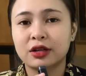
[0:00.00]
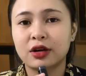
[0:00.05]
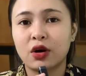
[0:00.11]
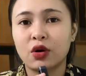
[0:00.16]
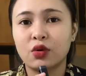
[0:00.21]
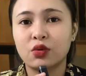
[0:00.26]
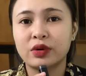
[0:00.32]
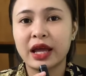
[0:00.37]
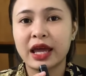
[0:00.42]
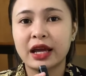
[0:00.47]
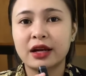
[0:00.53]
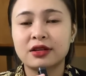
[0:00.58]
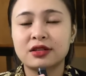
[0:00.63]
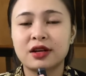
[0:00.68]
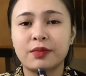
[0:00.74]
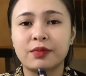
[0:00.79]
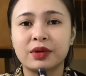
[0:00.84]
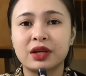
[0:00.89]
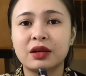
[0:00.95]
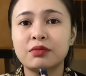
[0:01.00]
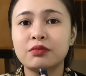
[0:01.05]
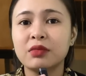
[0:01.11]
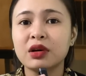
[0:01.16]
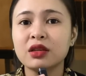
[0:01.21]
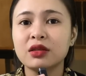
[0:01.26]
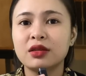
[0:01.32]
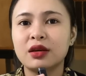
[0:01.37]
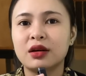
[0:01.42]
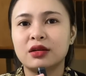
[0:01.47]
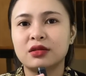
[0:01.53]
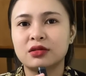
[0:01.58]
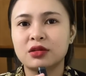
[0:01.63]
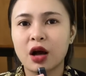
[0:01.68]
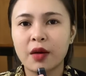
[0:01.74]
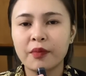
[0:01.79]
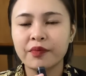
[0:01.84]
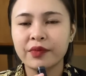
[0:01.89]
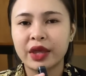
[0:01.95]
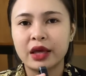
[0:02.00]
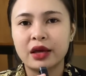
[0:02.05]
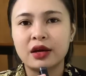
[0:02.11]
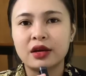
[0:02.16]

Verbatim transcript: đồ đen trùm kính mít nhờ sớm,